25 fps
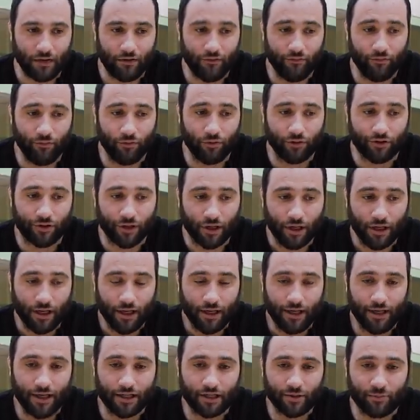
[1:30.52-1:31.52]
Вот.
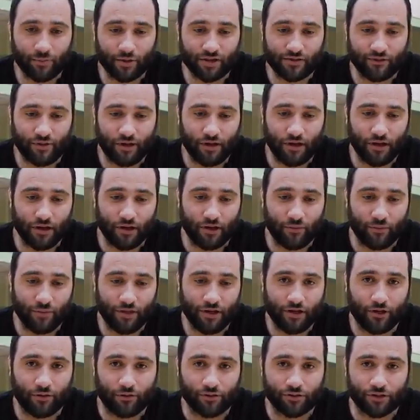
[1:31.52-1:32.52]
И это позволяло
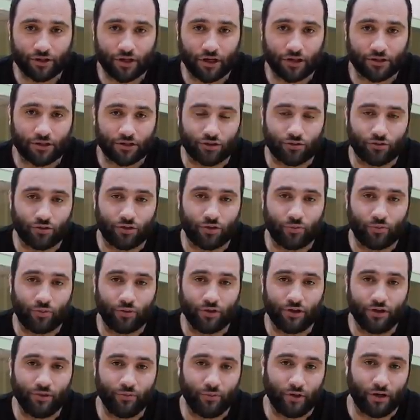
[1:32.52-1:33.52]
мне хоть как-то что-то
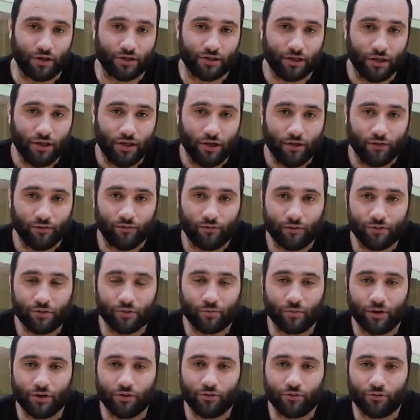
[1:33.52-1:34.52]
поднимать. Но, ну, в
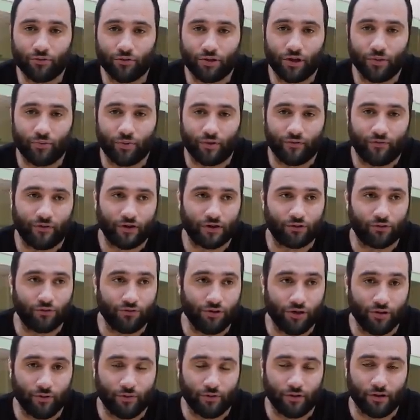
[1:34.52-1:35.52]
общем, одной руки по факту
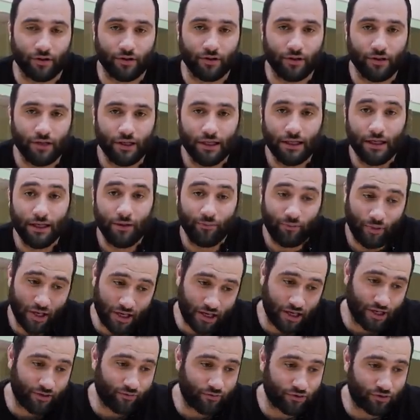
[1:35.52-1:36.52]
не было.
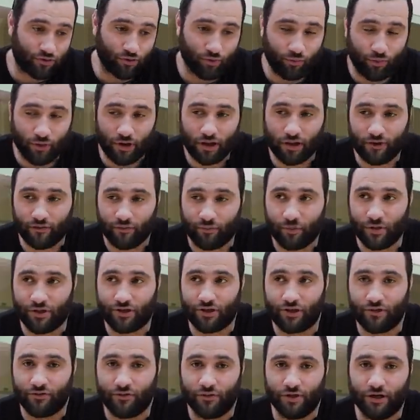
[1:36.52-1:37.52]
Пять лет выступал, в
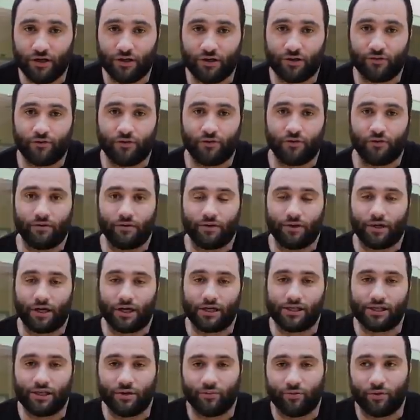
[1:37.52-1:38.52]
Питере выигрывал, на
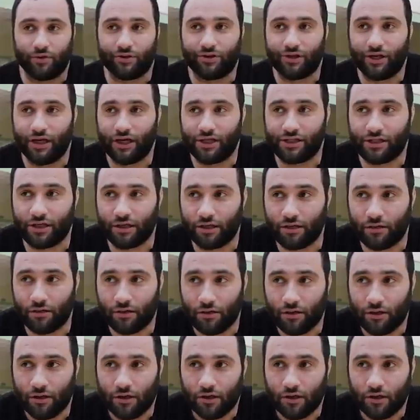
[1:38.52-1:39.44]
России был третий.